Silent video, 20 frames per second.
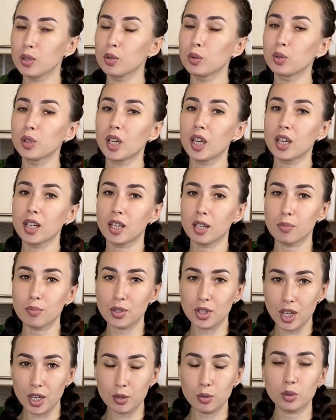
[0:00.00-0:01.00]
но я их
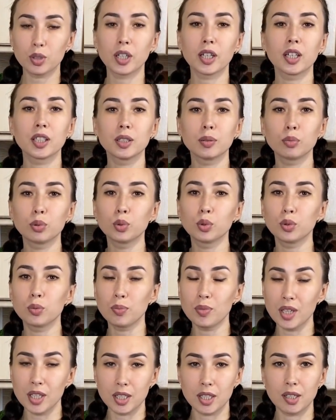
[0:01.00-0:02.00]
обжарю, так они будут
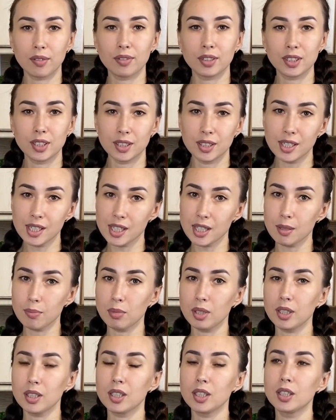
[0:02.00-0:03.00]
менее
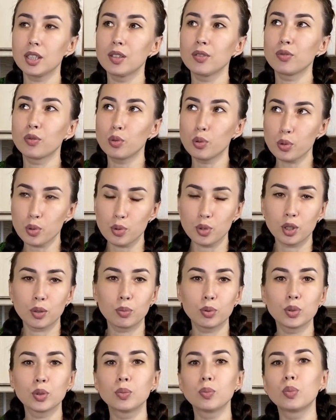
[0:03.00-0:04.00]
водянистыми и вкус у них
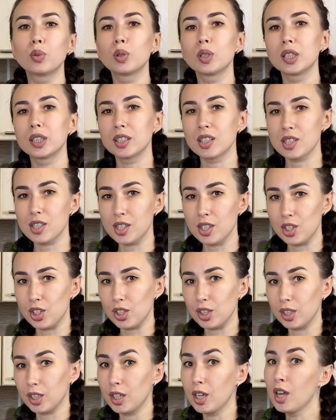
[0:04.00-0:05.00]
будет более
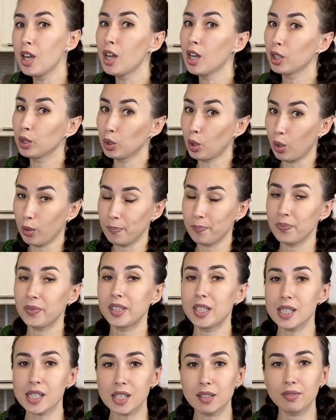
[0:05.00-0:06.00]
насыщенный. Но
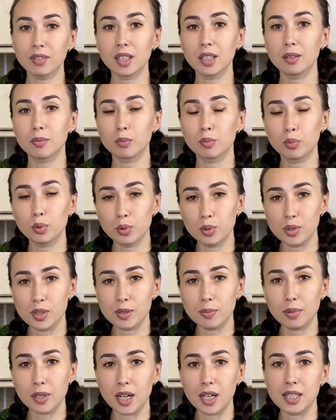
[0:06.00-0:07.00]
если вы
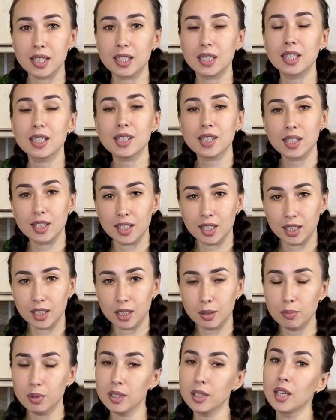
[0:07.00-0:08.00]
будете брать лесные
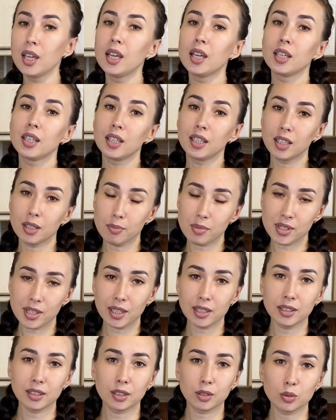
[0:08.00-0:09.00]
грибы, их
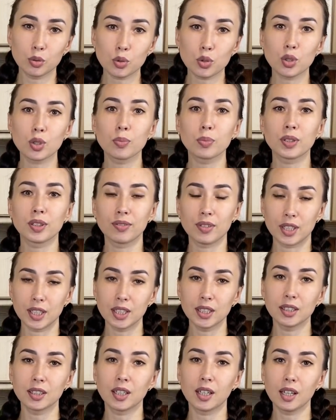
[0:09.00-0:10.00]
обязательно нужно
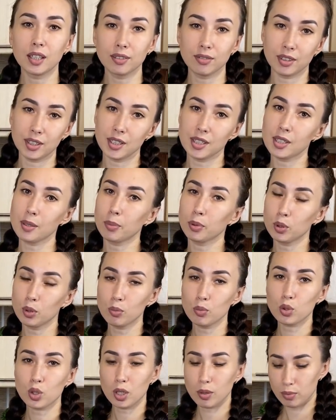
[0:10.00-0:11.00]
предварительно отварить, а
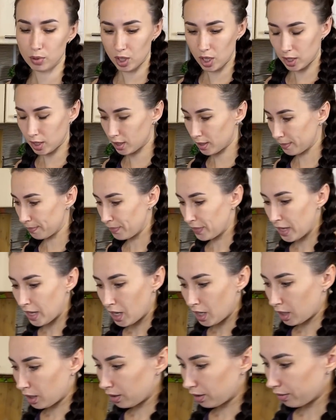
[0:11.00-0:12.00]
потом уже обжарить.
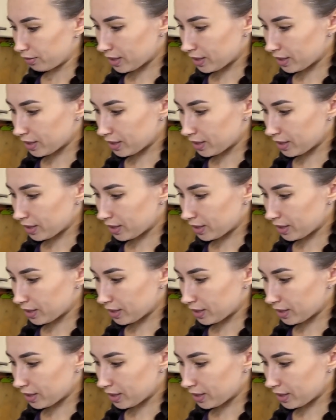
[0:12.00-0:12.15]
В